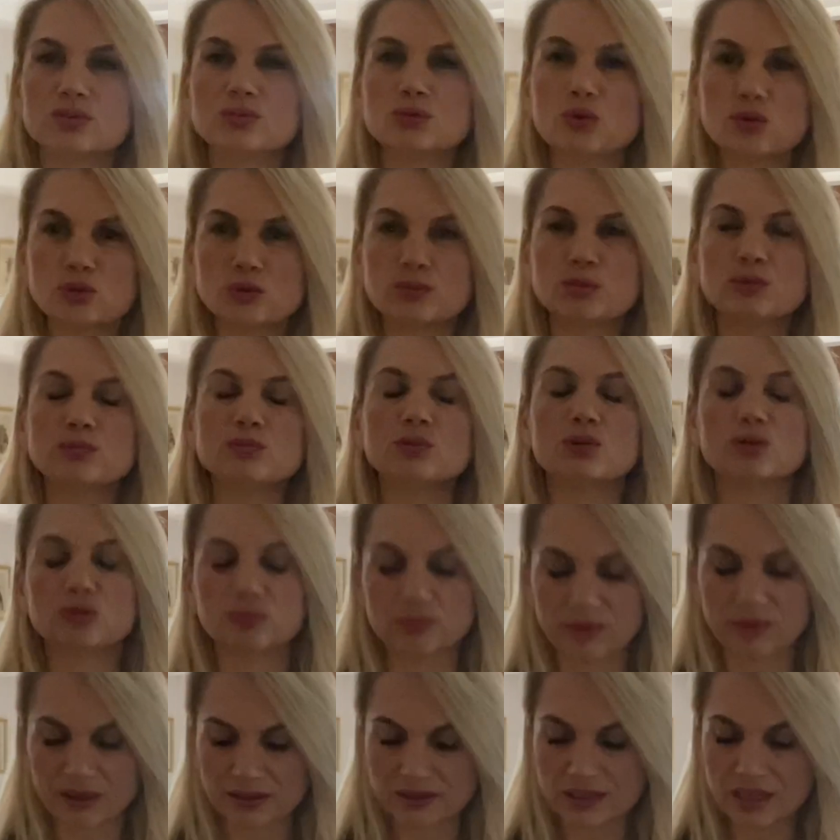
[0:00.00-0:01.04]
doğru
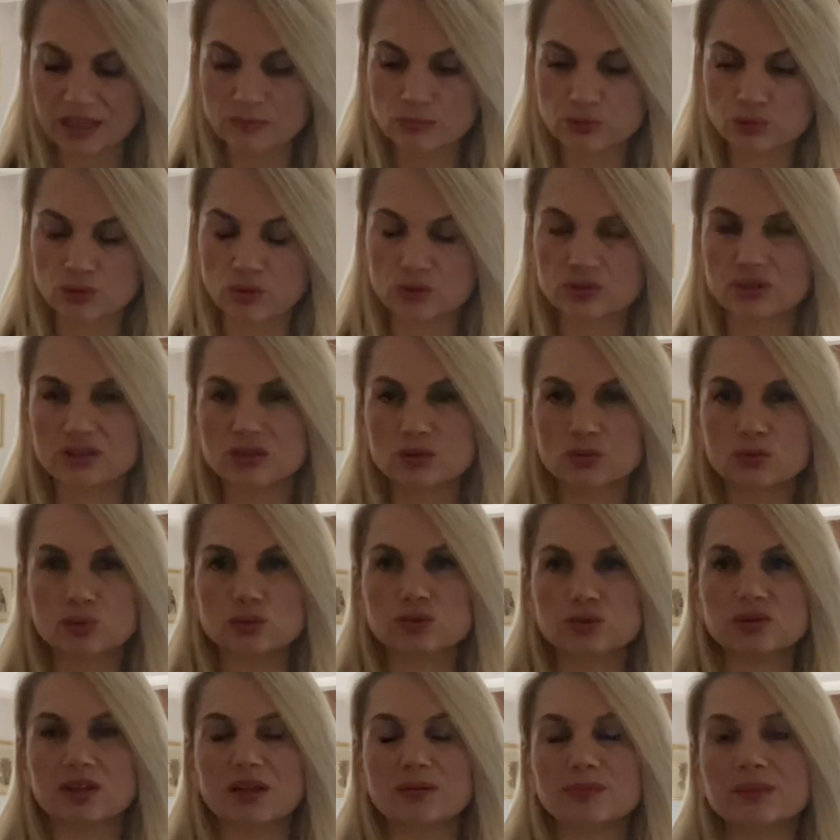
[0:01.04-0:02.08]
bulmuyorum ben bu noktada
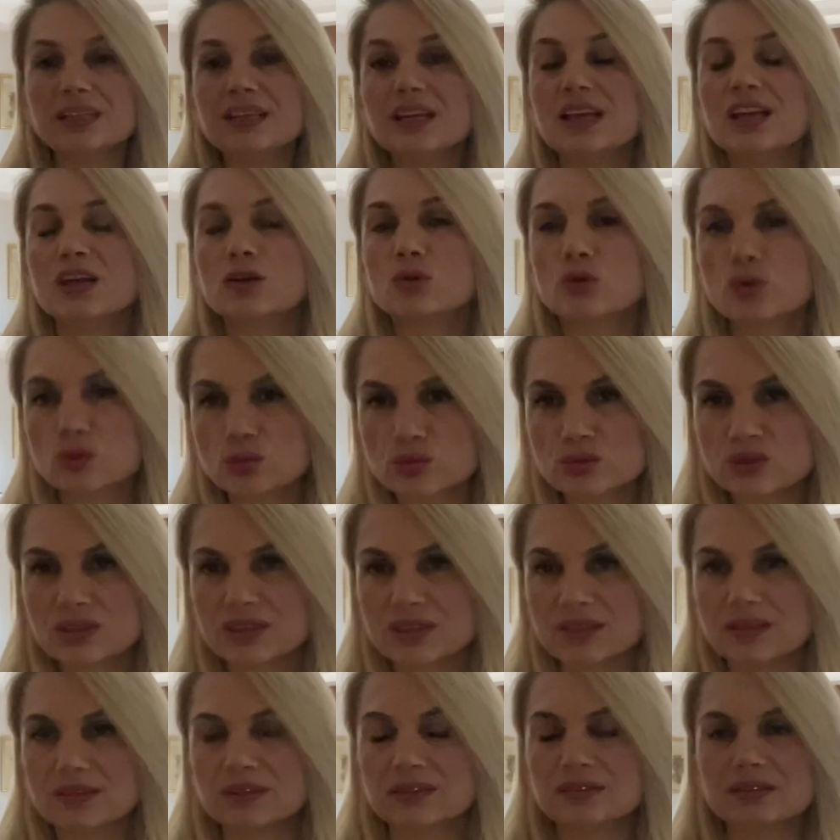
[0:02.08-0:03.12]
kullanmayı konut
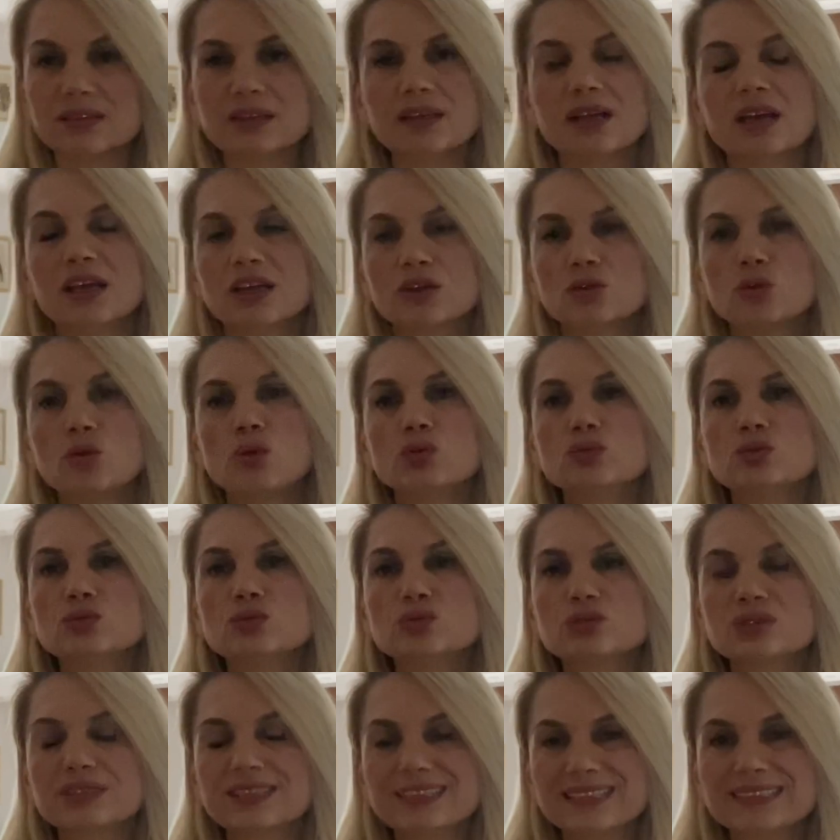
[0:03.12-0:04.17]
kredisi
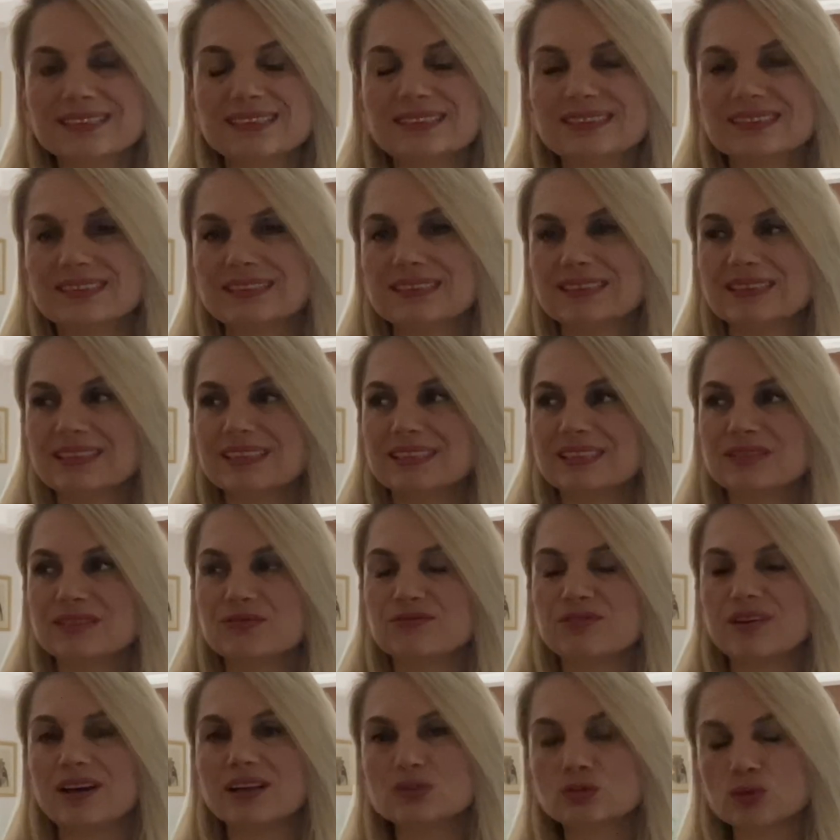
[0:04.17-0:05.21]
konut kredisindeki
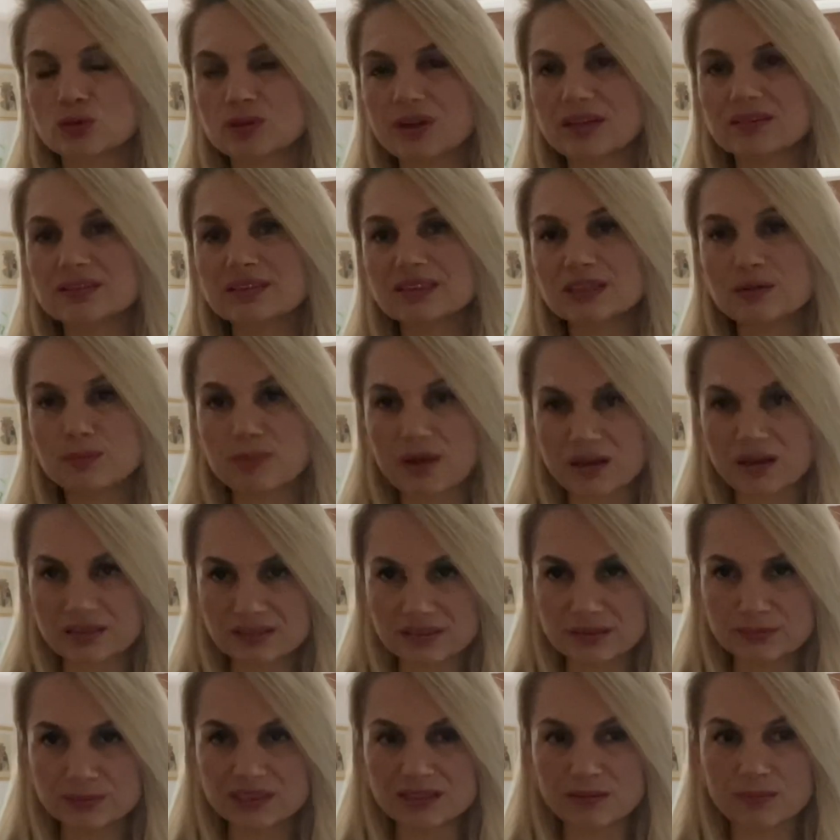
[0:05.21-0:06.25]
faiz oranlarına
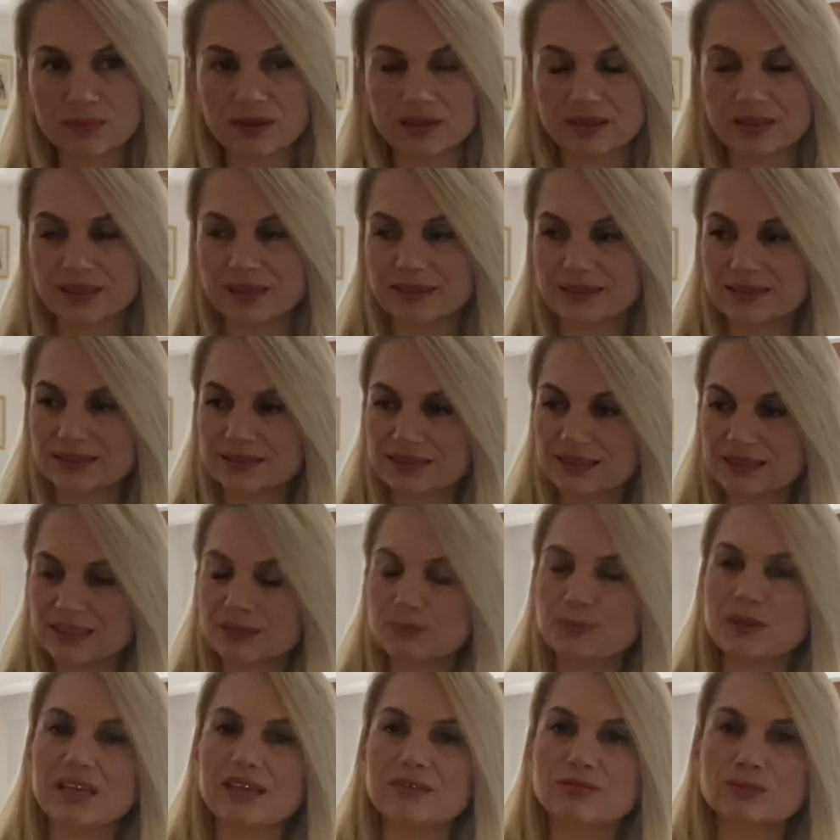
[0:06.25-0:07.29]
baktığımız zaman hani siz
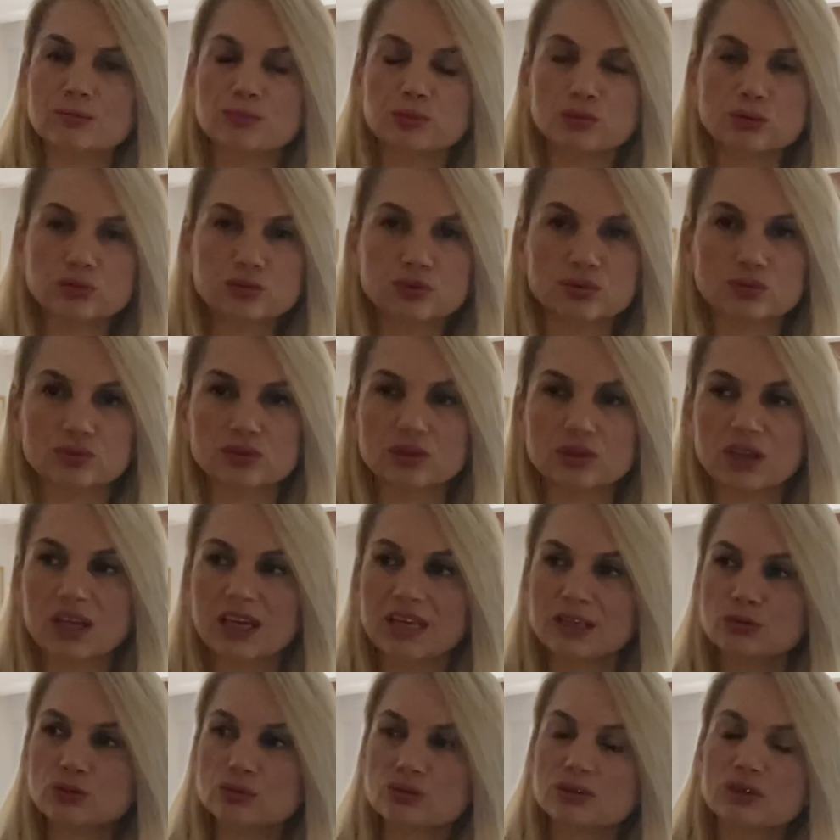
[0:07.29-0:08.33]
bir evi buldunuz
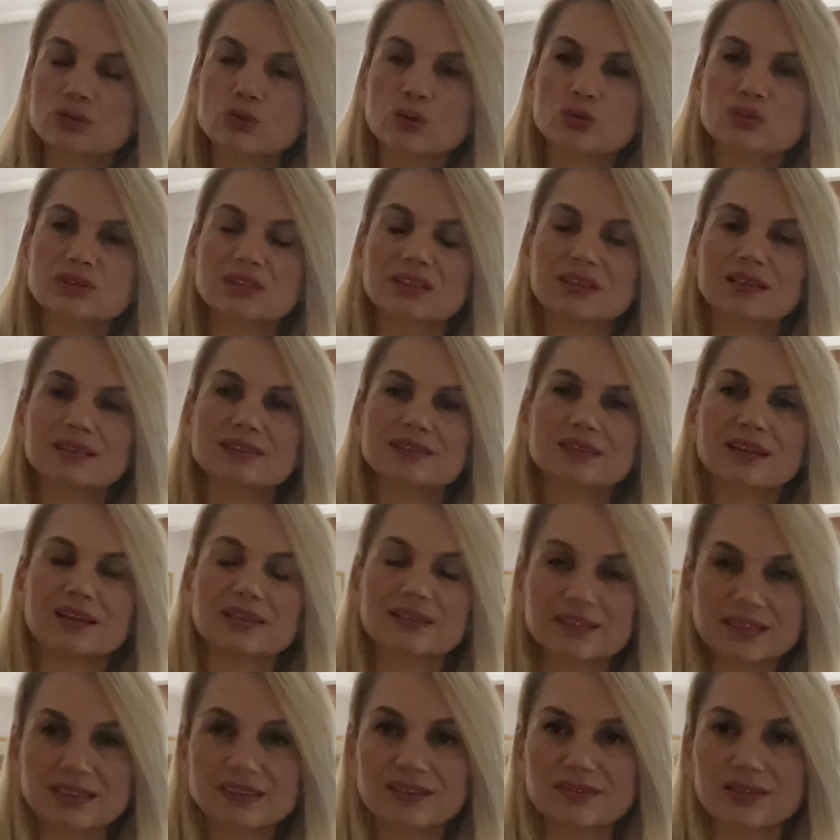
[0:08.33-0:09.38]
%90'a kadar
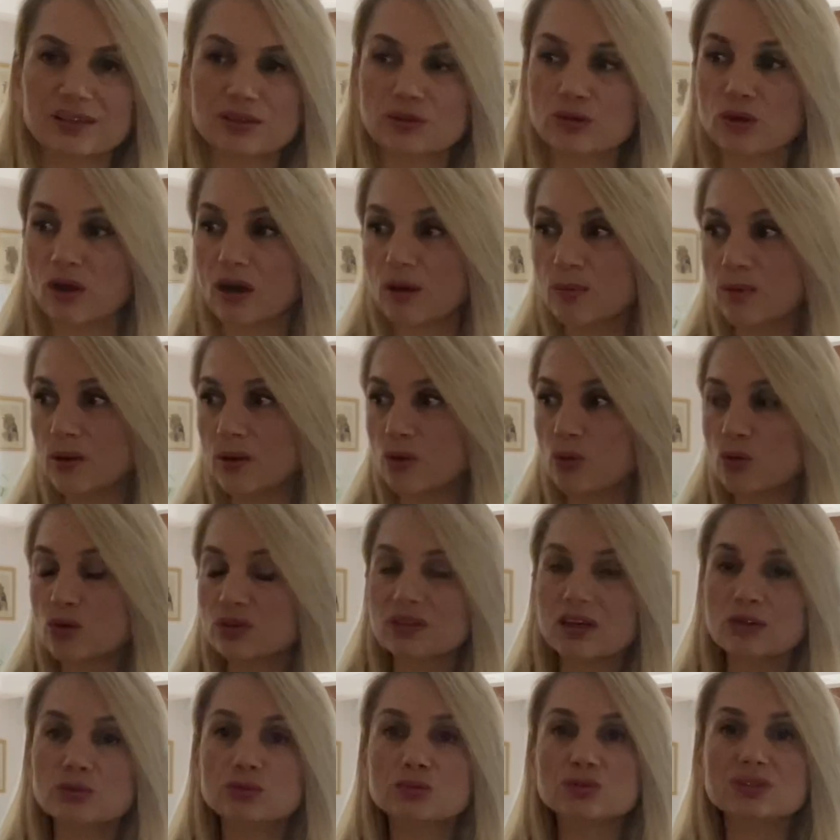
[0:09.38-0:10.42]
kredi veriyor ama o
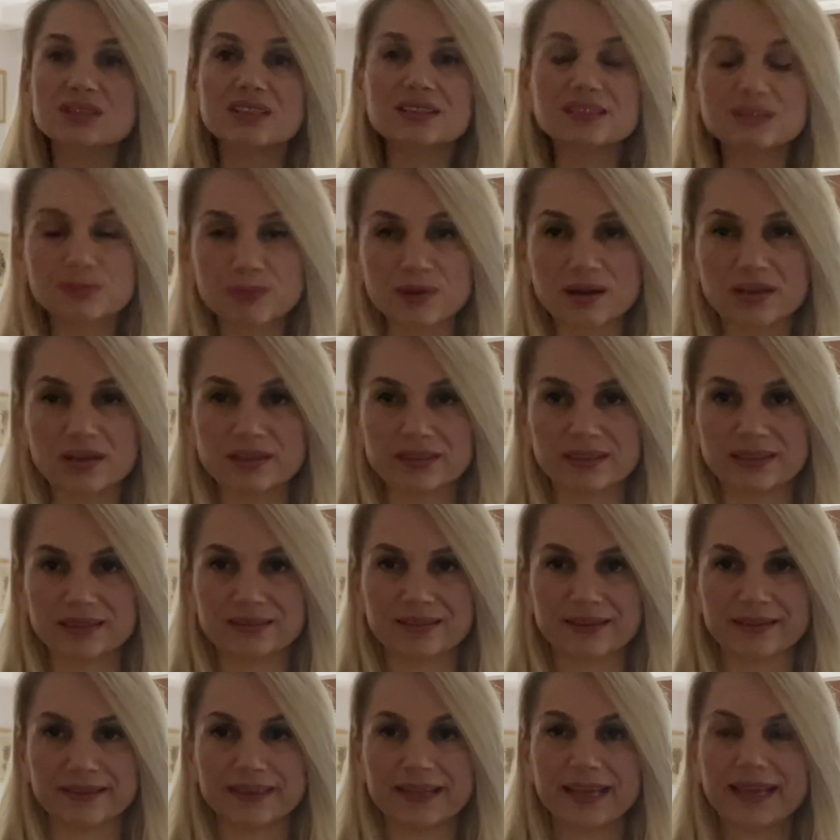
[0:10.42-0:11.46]
kadar yüksek ki
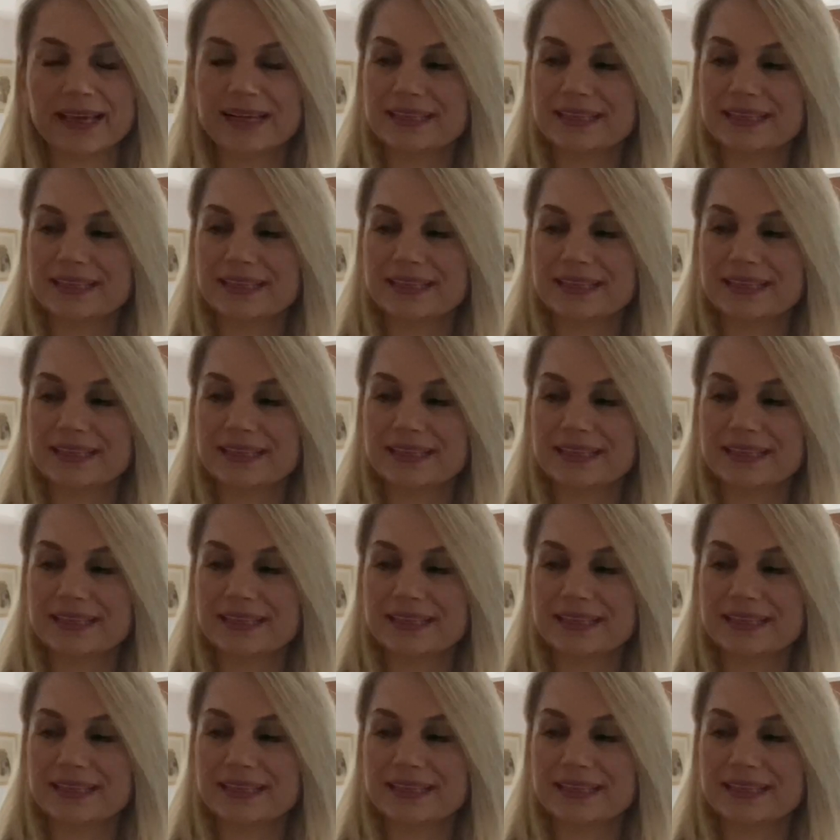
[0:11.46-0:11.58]
maliyetler.